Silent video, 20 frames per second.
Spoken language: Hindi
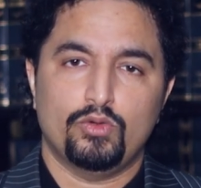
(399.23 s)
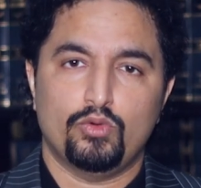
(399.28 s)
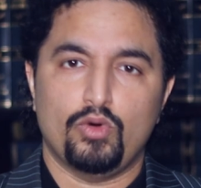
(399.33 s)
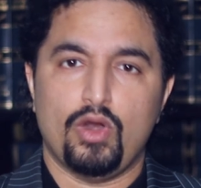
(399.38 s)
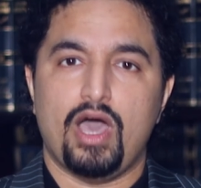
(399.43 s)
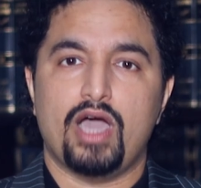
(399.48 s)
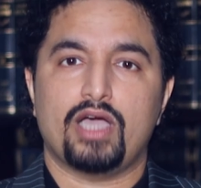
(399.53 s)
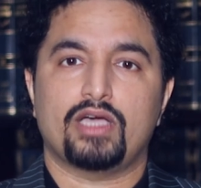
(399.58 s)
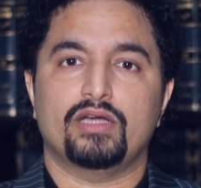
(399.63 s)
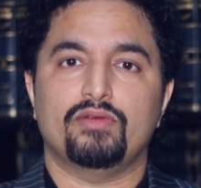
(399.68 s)

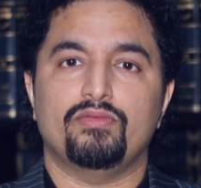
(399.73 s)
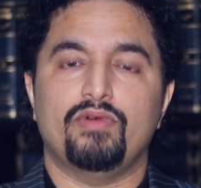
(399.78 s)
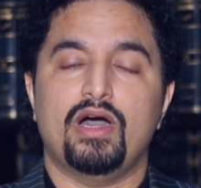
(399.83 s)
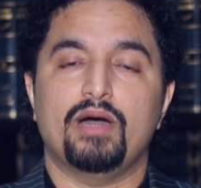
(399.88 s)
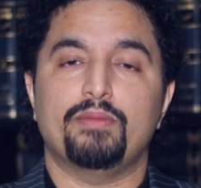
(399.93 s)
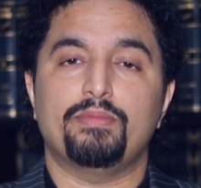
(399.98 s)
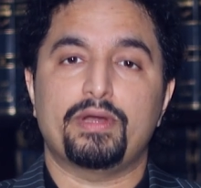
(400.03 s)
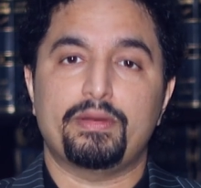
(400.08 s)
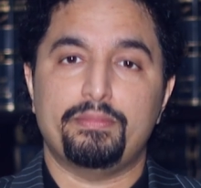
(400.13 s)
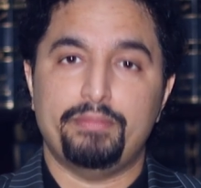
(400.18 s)
उड़ाकर
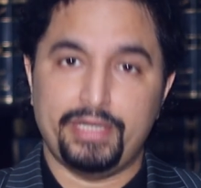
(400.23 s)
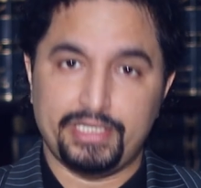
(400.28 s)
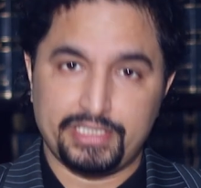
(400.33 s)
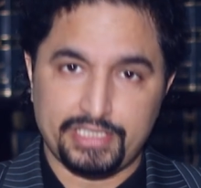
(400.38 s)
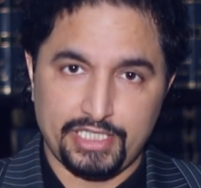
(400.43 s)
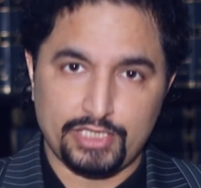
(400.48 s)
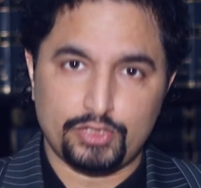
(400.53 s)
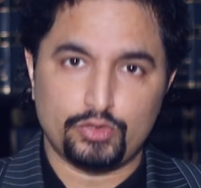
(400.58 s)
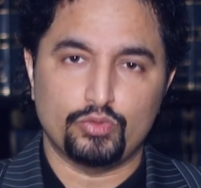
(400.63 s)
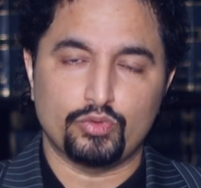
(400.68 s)
वहाँ पर
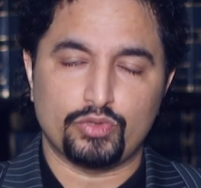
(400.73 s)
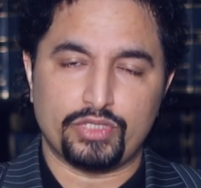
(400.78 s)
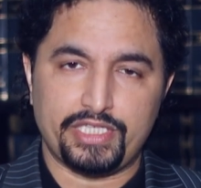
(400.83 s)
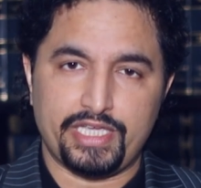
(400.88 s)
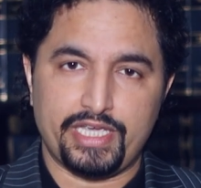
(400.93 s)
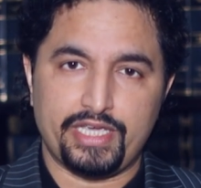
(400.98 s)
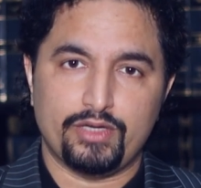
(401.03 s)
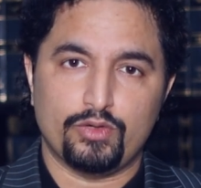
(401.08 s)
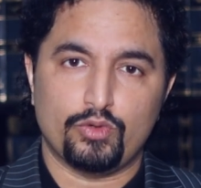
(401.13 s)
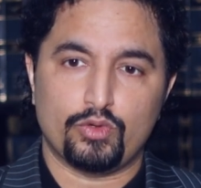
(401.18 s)
भेजने शुरू
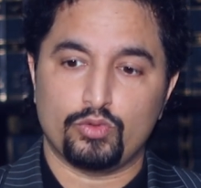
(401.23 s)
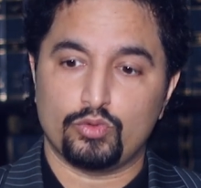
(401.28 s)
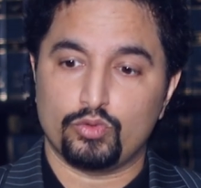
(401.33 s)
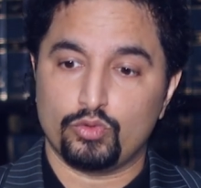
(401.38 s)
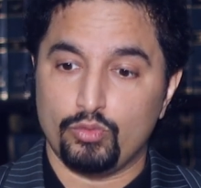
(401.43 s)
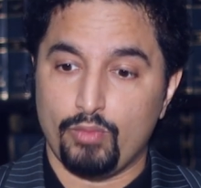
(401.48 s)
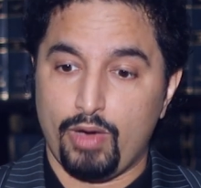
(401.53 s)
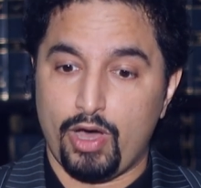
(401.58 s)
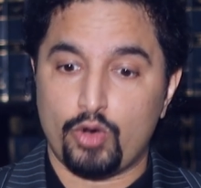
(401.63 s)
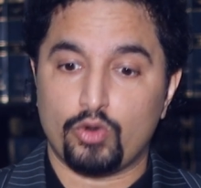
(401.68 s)
किए और उन
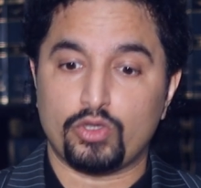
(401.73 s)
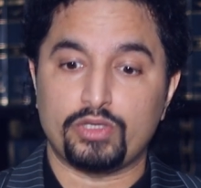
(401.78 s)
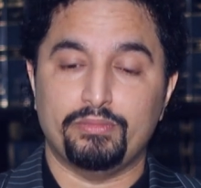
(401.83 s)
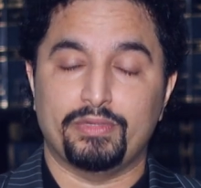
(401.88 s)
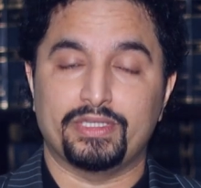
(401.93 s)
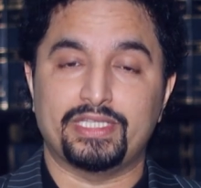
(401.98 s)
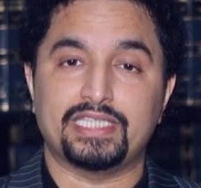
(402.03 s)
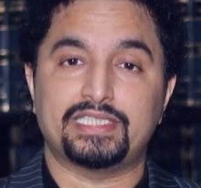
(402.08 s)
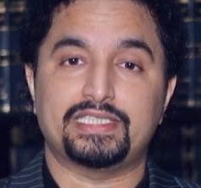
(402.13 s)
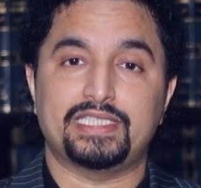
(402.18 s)
गुब्बारों की
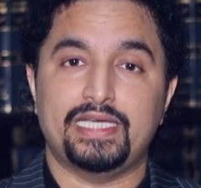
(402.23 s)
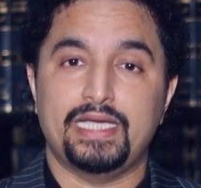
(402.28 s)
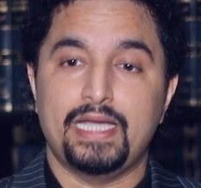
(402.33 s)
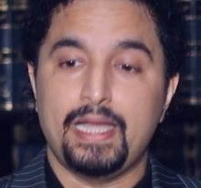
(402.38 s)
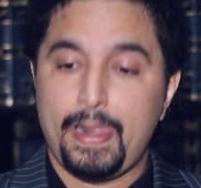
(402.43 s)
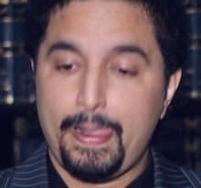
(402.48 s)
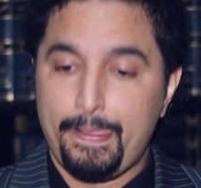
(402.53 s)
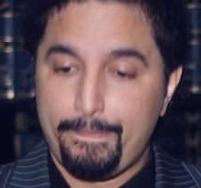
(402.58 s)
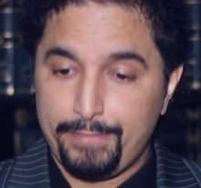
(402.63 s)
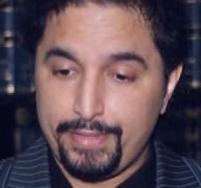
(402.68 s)
मदद से
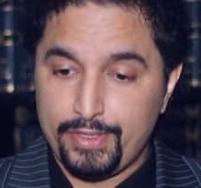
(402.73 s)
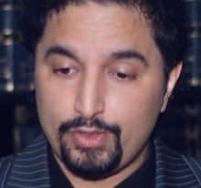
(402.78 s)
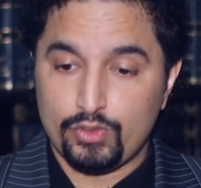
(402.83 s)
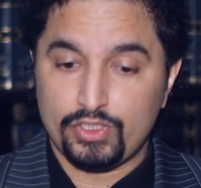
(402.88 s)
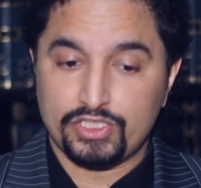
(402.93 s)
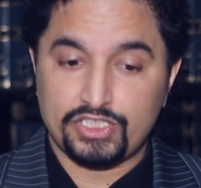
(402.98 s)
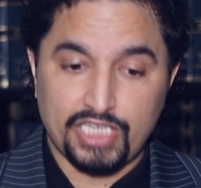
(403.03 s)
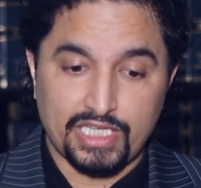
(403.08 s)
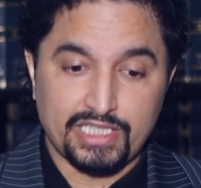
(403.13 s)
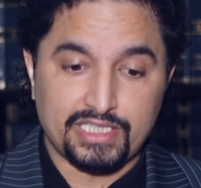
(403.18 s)

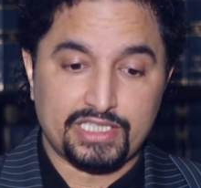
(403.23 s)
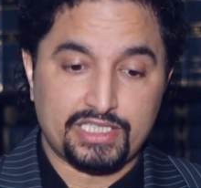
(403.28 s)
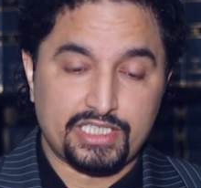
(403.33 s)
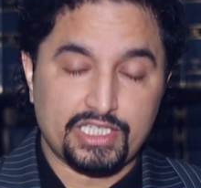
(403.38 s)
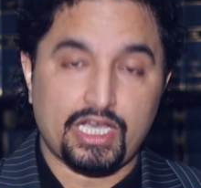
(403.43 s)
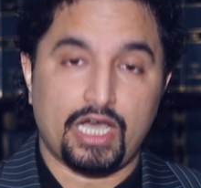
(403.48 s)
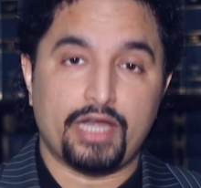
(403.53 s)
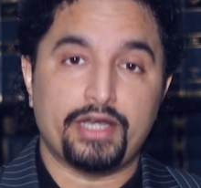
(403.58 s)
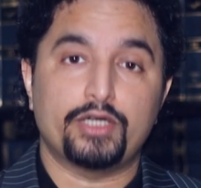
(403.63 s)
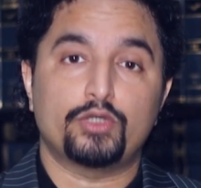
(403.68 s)
इन्होंने चंद
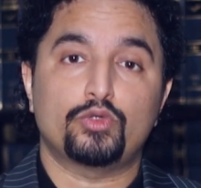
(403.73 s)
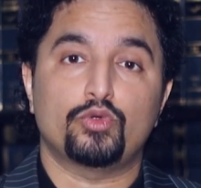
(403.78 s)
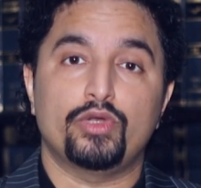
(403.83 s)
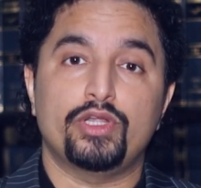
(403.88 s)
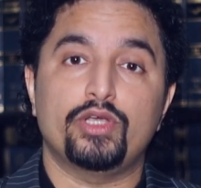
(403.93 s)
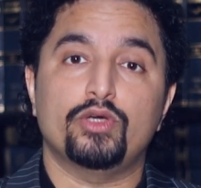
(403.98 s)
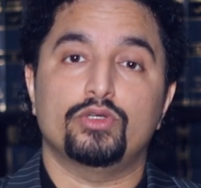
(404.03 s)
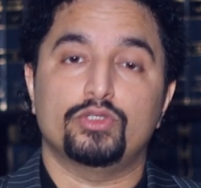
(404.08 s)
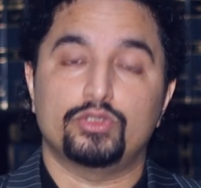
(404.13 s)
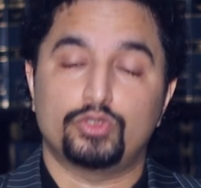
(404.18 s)
ठिकाने
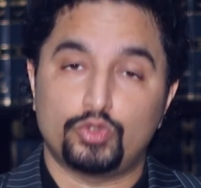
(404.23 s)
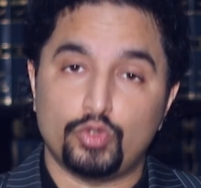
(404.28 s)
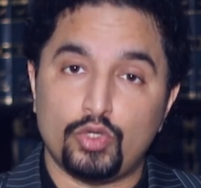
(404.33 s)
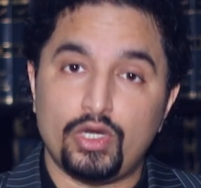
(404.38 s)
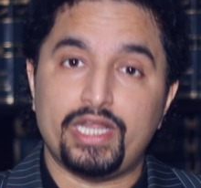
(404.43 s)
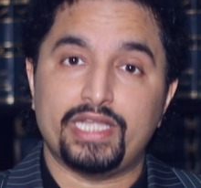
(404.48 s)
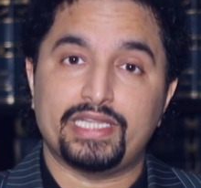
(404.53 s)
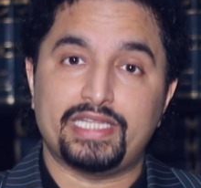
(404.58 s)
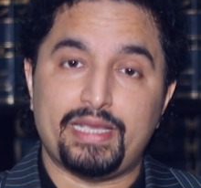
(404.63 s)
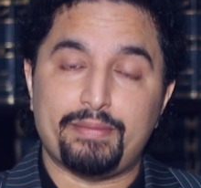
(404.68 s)
टुने
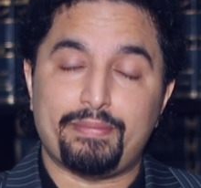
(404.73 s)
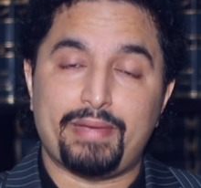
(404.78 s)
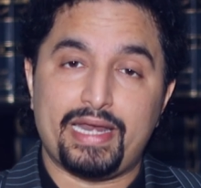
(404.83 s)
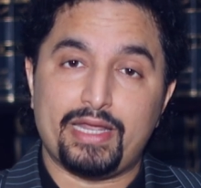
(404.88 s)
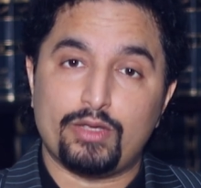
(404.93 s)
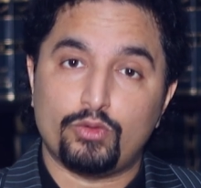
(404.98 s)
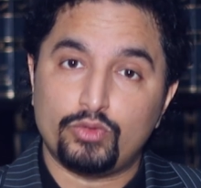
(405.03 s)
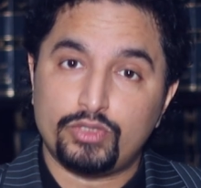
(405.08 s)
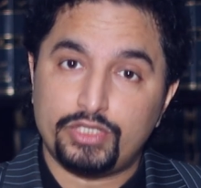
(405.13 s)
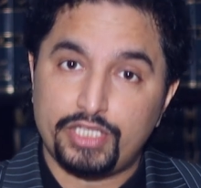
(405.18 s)
चुन लेते हैं
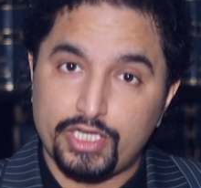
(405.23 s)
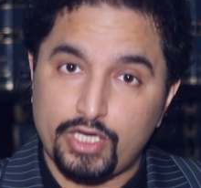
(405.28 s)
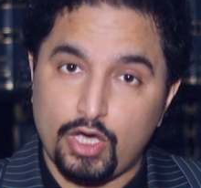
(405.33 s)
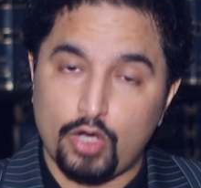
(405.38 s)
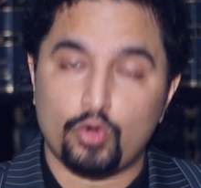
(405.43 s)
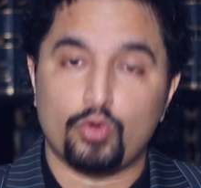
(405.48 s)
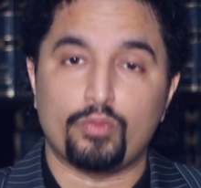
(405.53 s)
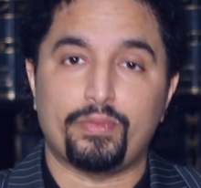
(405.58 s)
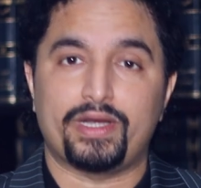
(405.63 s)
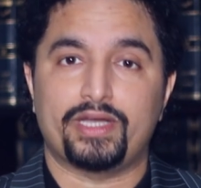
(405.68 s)
पहले उन
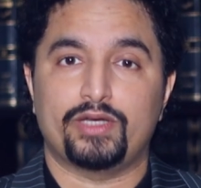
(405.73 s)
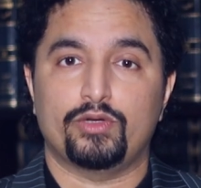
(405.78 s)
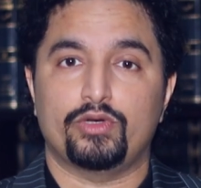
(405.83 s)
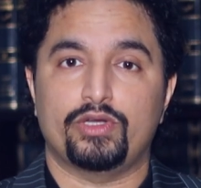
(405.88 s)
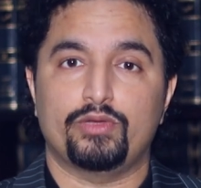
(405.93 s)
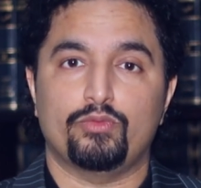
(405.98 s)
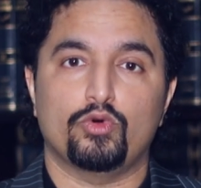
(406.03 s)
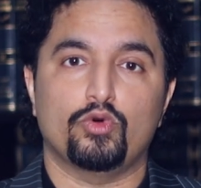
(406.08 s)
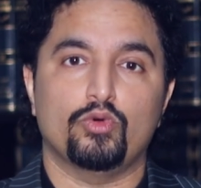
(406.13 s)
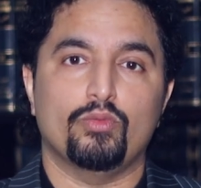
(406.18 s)
ठिकानों पर
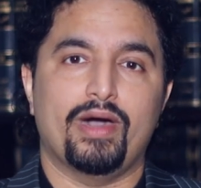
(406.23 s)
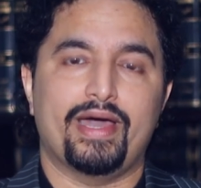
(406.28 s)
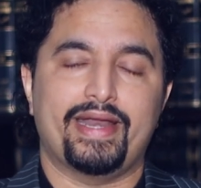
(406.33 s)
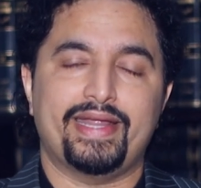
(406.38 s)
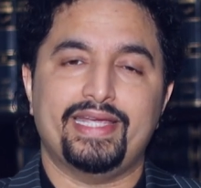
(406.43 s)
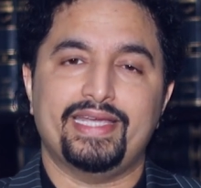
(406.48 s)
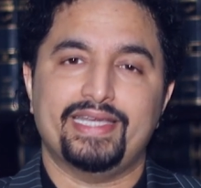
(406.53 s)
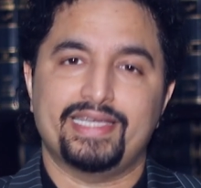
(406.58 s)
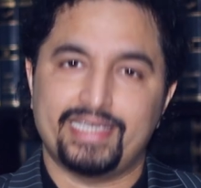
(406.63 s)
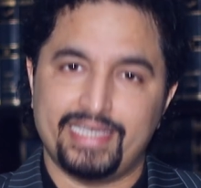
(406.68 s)
इन्होंने वो
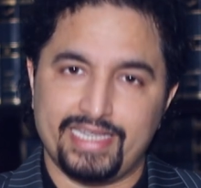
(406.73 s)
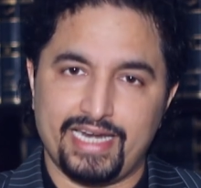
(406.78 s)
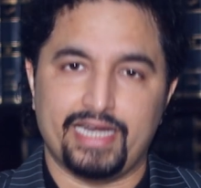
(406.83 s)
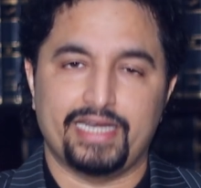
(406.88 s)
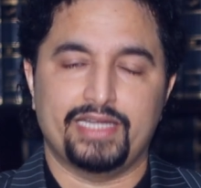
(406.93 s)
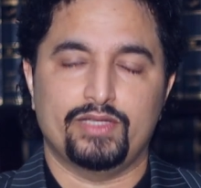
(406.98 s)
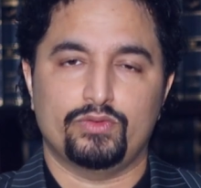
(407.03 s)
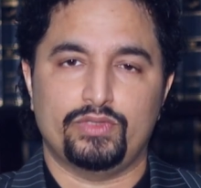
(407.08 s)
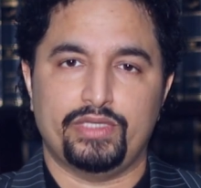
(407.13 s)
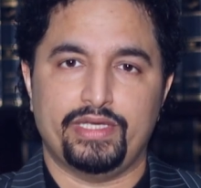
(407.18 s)
गुब्बारे
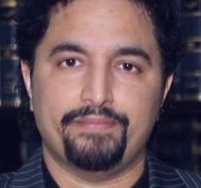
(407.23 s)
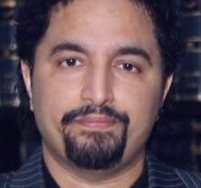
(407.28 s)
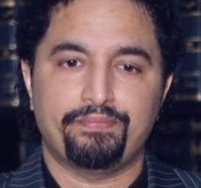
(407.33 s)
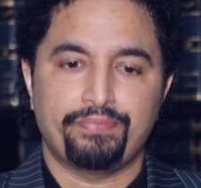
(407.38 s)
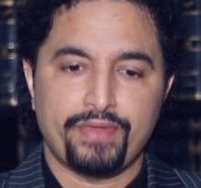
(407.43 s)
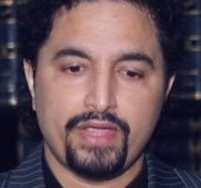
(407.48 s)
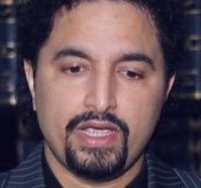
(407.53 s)
गिराने होते हैं